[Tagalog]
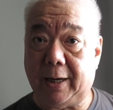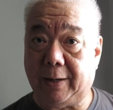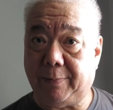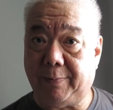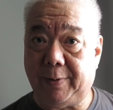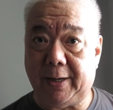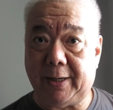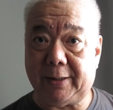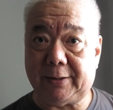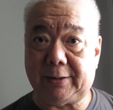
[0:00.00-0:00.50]

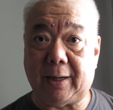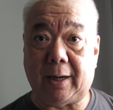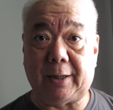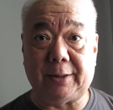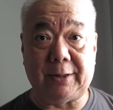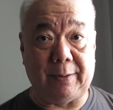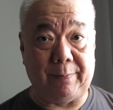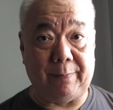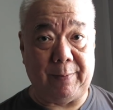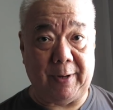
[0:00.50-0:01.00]

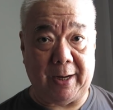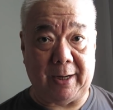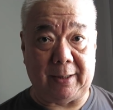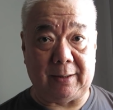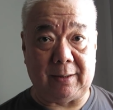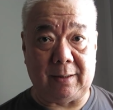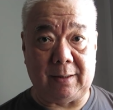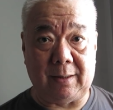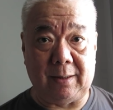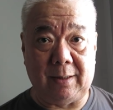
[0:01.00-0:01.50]

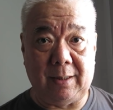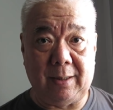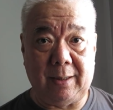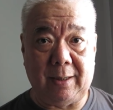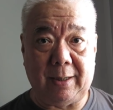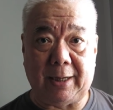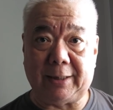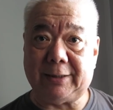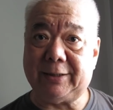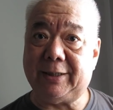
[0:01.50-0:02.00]
ABS-CBN
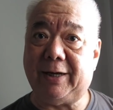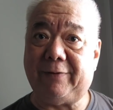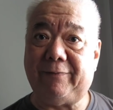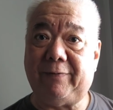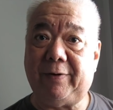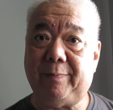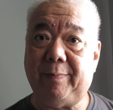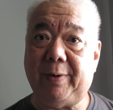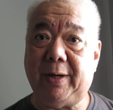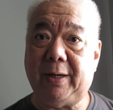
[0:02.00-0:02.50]
has
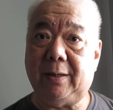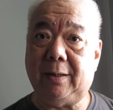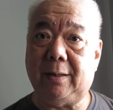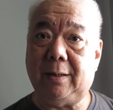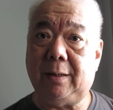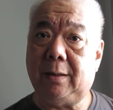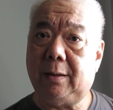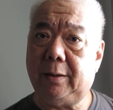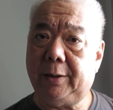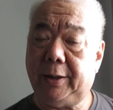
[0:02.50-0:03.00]
never
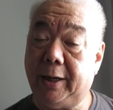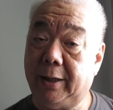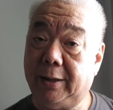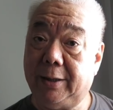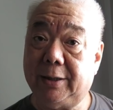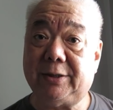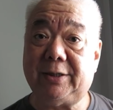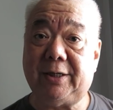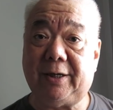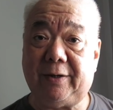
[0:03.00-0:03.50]
been
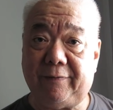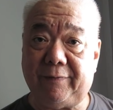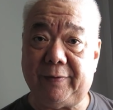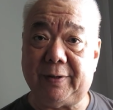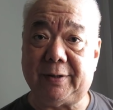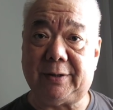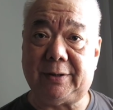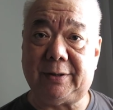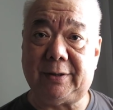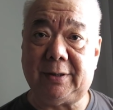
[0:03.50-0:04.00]
in the
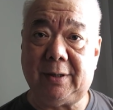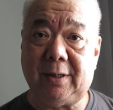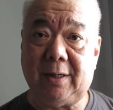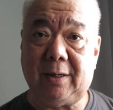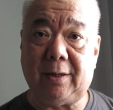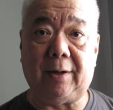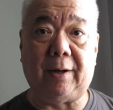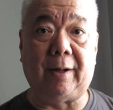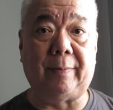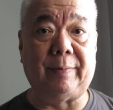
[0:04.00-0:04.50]
service
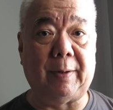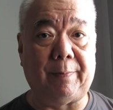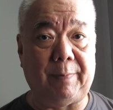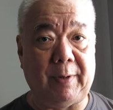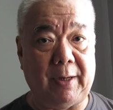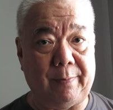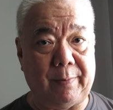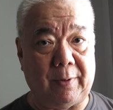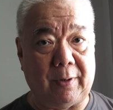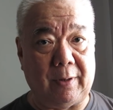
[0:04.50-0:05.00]
of the
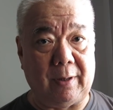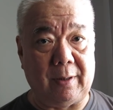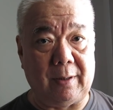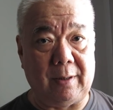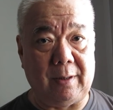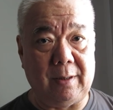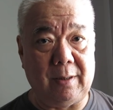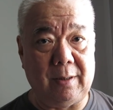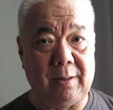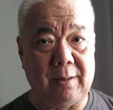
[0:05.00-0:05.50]
people.
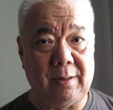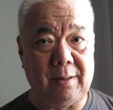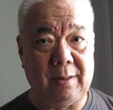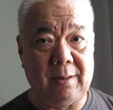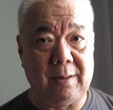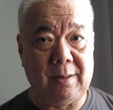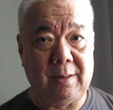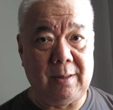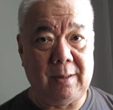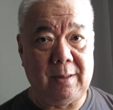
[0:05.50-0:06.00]

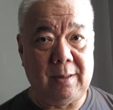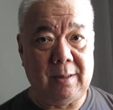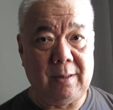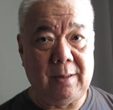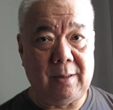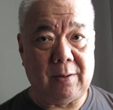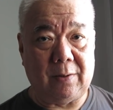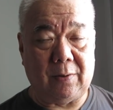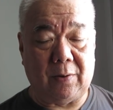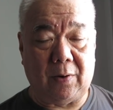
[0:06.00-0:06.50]

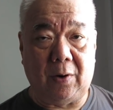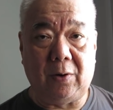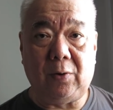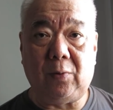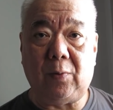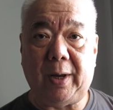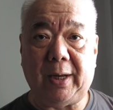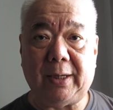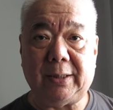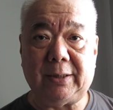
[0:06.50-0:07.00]

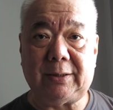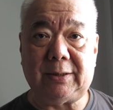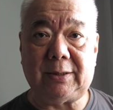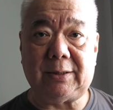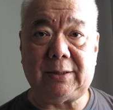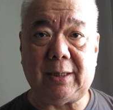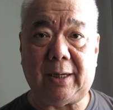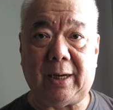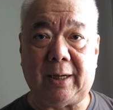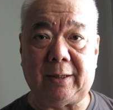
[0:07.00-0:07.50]

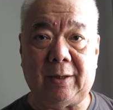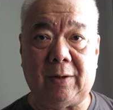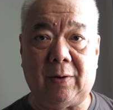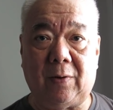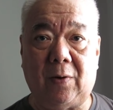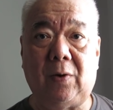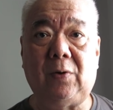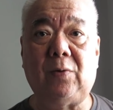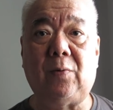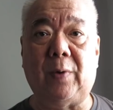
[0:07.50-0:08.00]
Always and
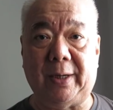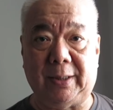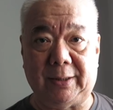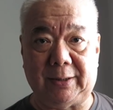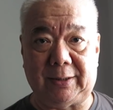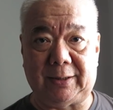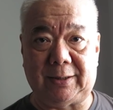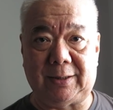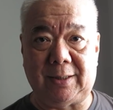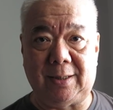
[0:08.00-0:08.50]

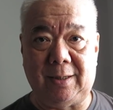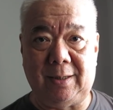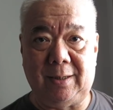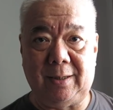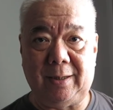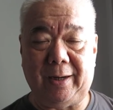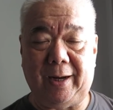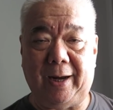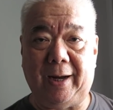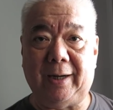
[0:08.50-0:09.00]
always
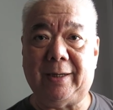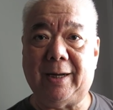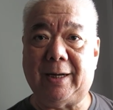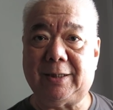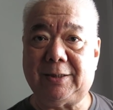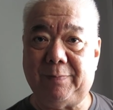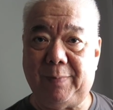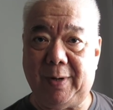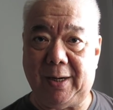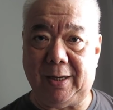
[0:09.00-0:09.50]
it
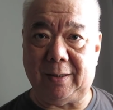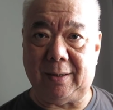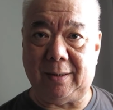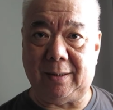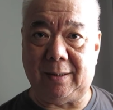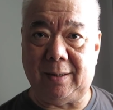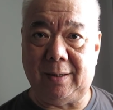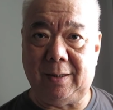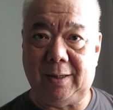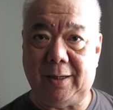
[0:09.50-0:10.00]
has been
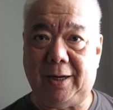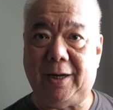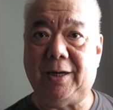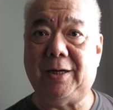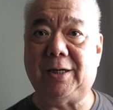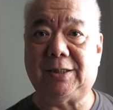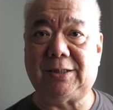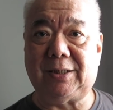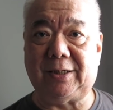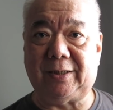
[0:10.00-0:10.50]

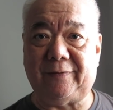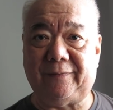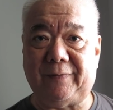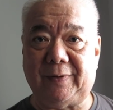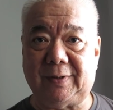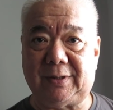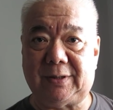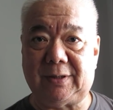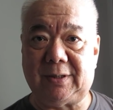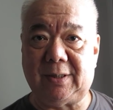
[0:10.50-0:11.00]
in the
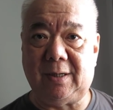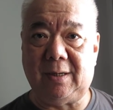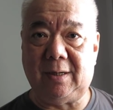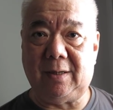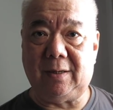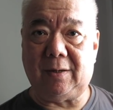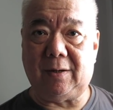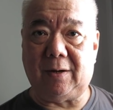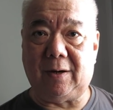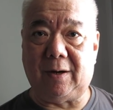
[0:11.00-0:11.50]
service
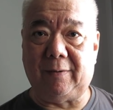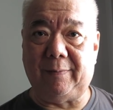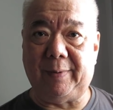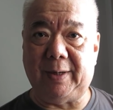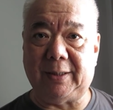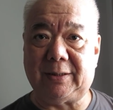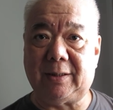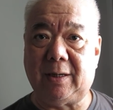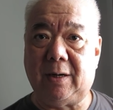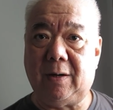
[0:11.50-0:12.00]
of
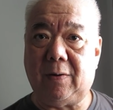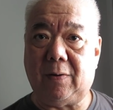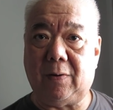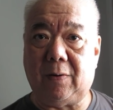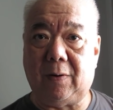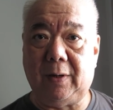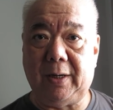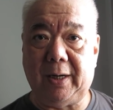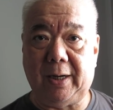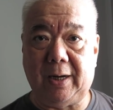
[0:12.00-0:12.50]
its
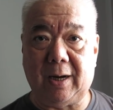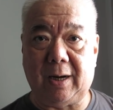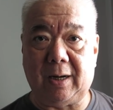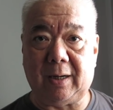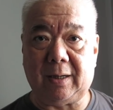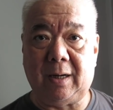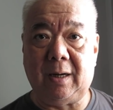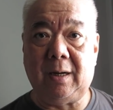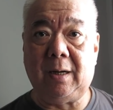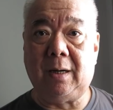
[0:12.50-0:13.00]

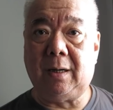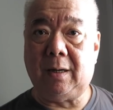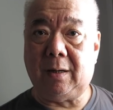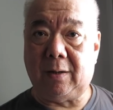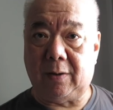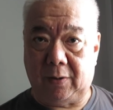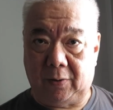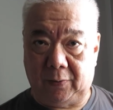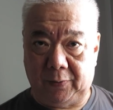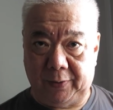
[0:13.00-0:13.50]
oligarch
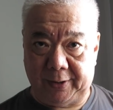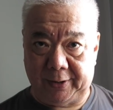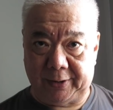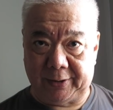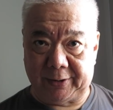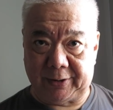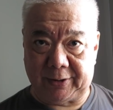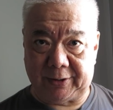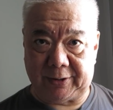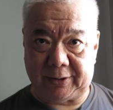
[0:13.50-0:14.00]

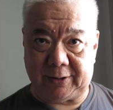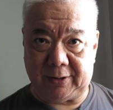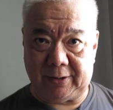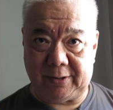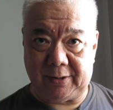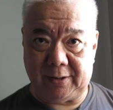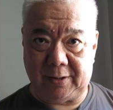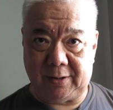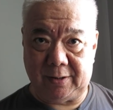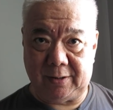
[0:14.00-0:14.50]
owners.